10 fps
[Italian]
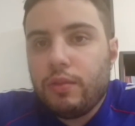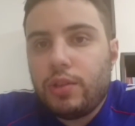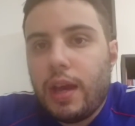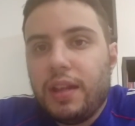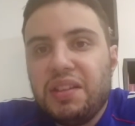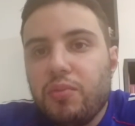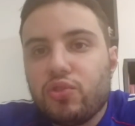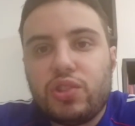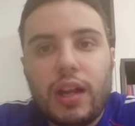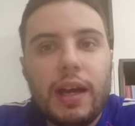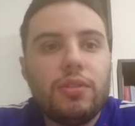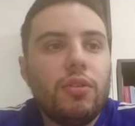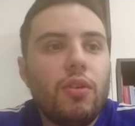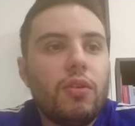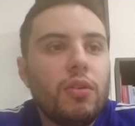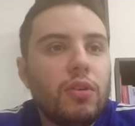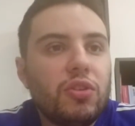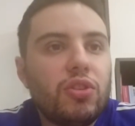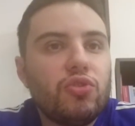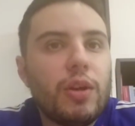Cioè, hanno dimostrato
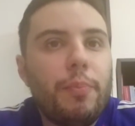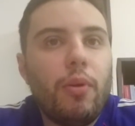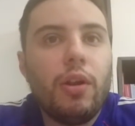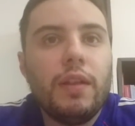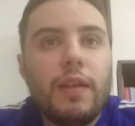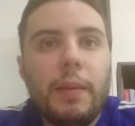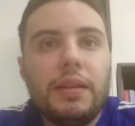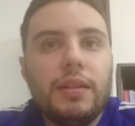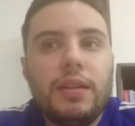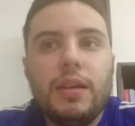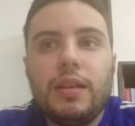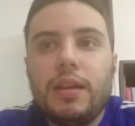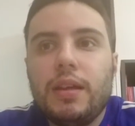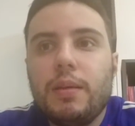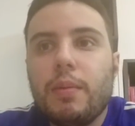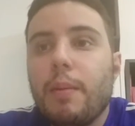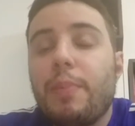questo Giappone veramente di, di...